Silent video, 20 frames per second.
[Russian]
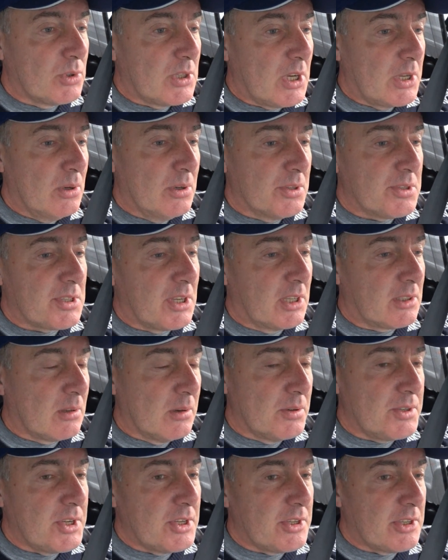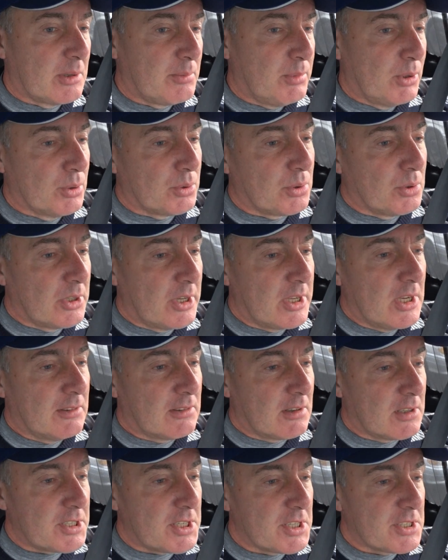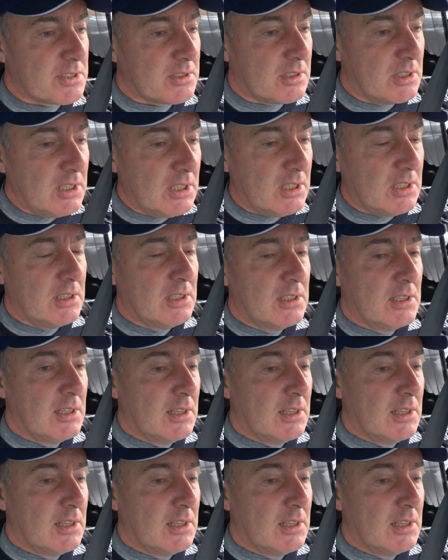удается отключить от блю, то на евро шестых,